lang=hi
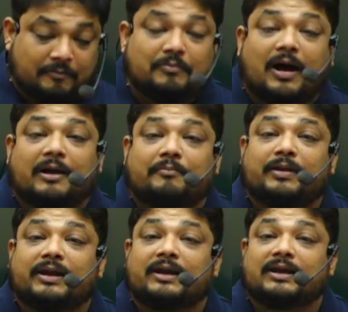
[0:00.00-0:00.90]
बार
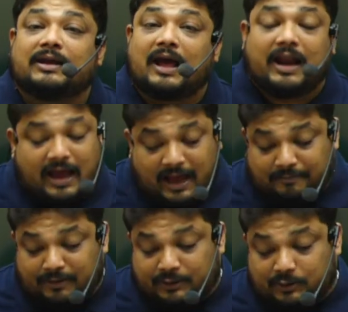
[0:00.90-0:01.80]
मेरे नालायक
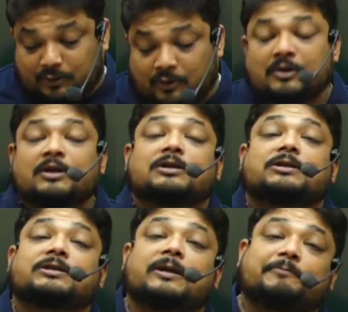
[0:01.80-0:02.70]
बच्चों
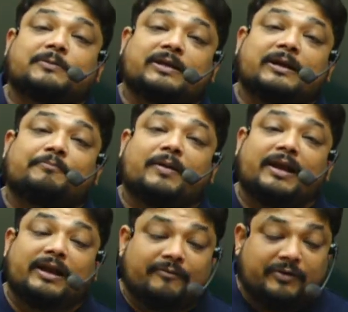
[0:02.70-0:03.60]
सबसे
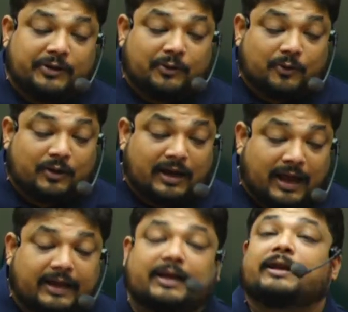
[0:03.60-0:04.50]
पहले वीडियो को
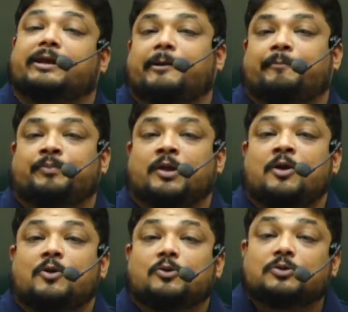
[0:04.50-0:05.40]
लाइक करिए
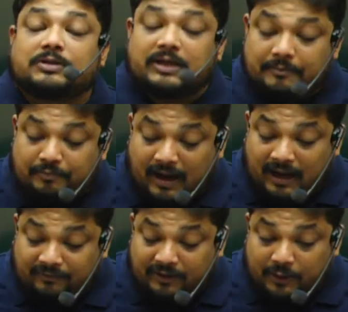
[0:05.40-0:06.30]
उसके
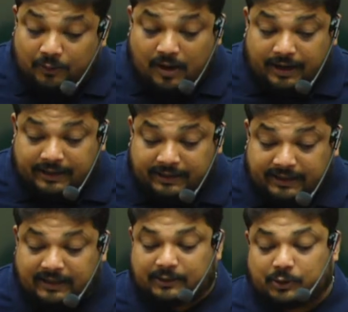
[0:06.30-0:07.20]
बाद वीडियो को आगे
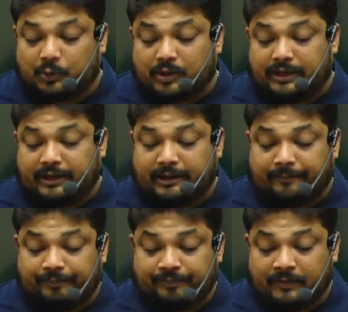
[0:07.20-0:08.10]
देखना शुरू करिएगा
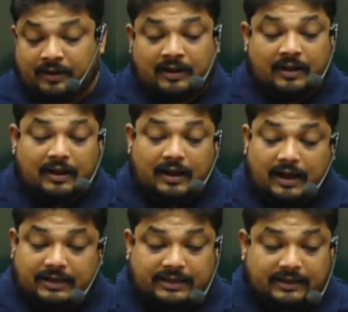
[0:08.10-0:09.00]

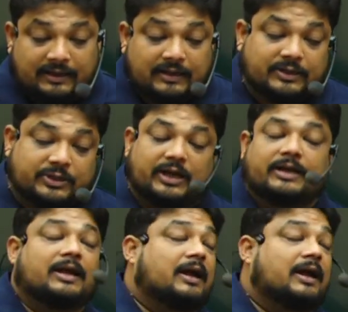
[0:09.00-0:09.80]
हाँ जी चलिए